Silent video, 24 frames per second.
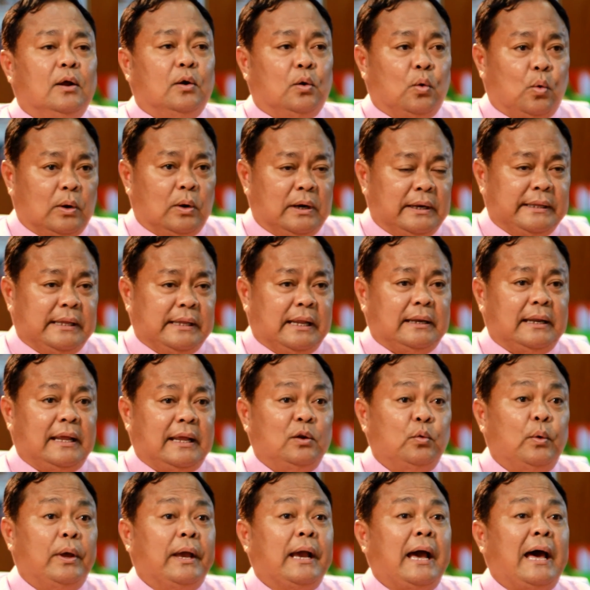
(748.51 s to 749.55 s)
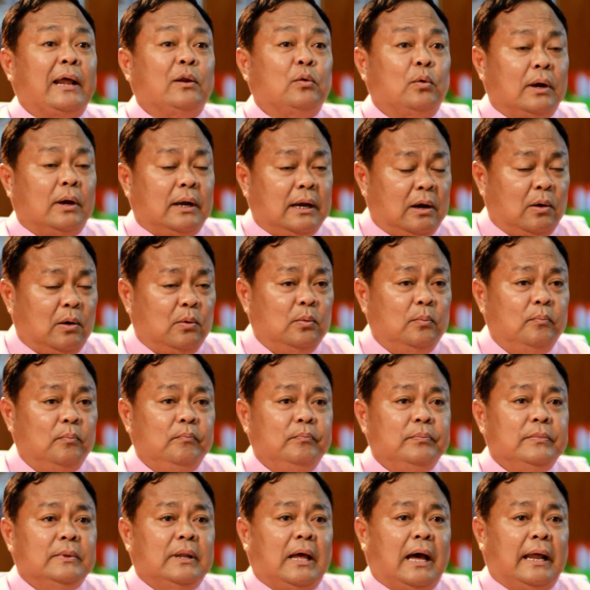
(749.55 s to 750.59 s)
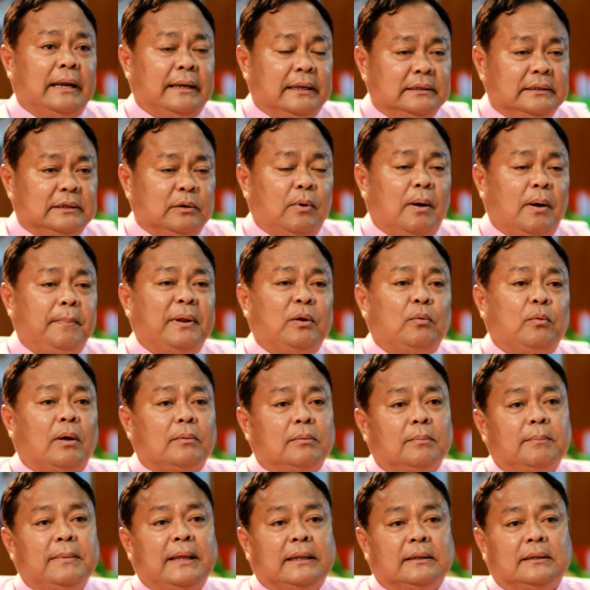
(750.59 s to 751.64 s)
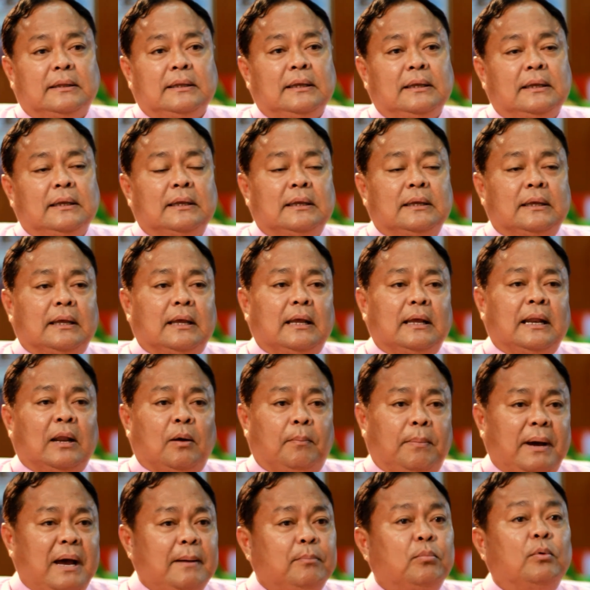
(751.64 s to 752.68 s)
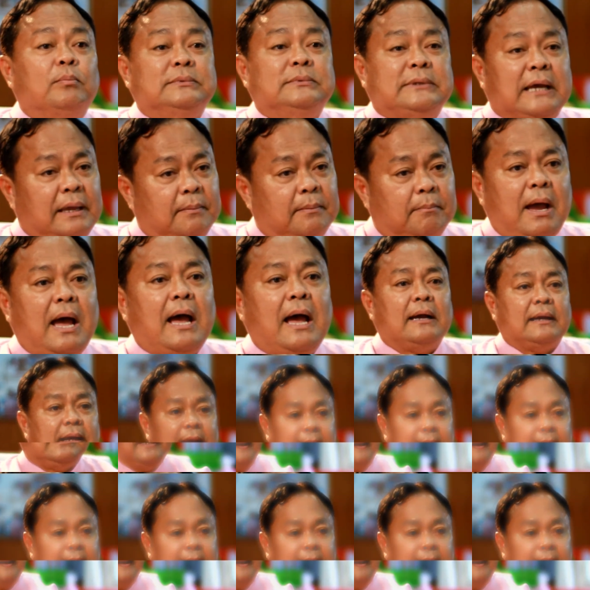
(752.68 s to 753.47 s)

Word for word: โรงเรียนในหน่วยงานของเขาอันนี้ถือว่าเป็นความสำเร็จที่เราภาคภูมิใจมาก